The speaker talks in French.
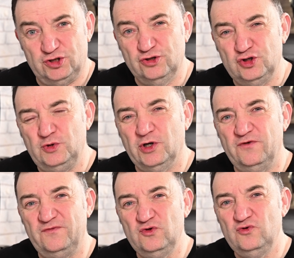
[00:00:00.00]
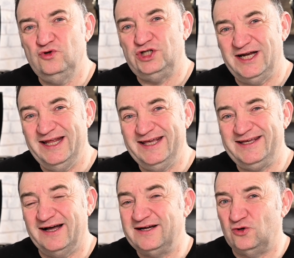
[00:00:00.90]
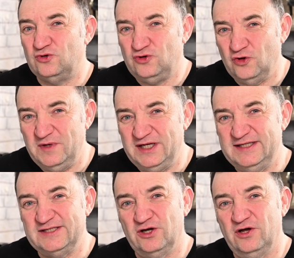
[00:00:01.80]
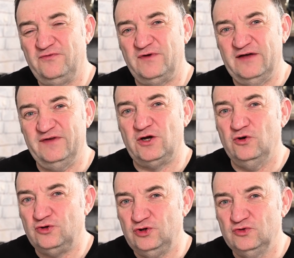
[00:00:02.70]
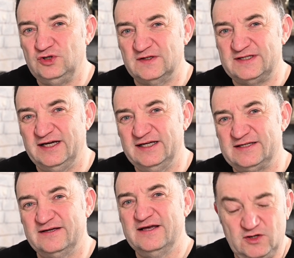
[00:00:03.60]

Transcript: Je ne suis revenu chez Leica qu'en 2019 avec le Q116,